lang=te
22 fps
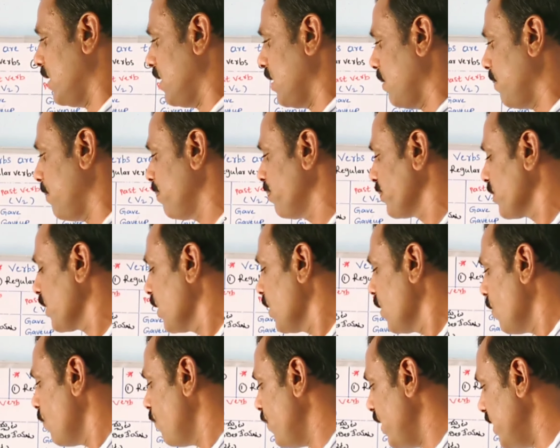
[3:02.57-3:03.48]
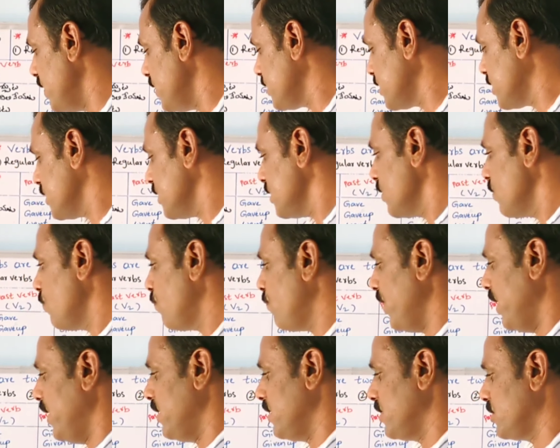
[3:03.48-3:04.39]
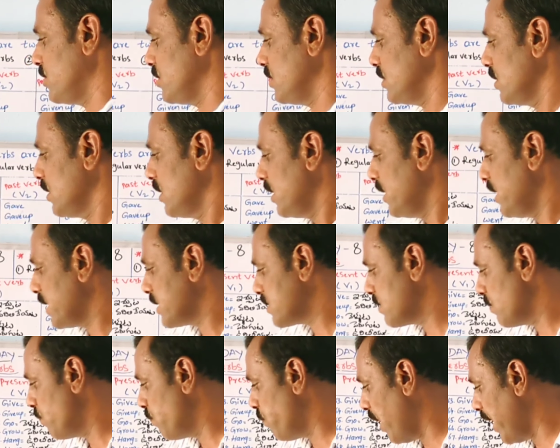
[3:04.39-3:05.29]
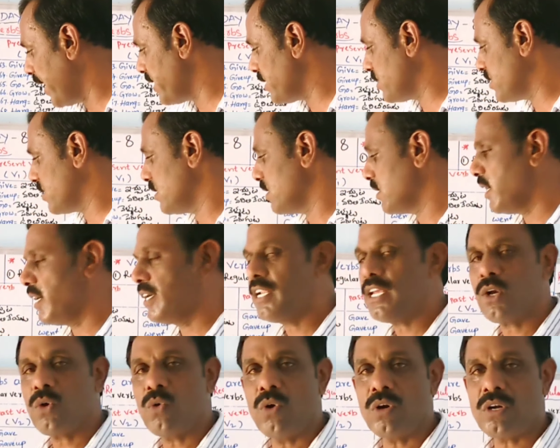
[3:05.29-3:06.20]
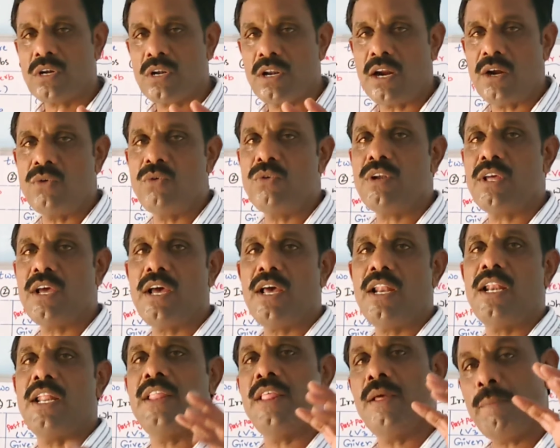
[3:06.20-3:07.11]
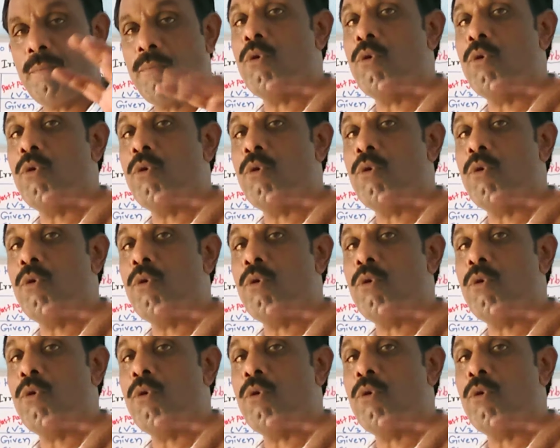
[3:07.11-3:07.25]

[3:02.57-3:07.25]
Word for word: అంటాం ఫెల్ట్ ఫెల్ట్ నెక్స్ట్ ఫైట్ అంటే కొట్లాడుట లేదా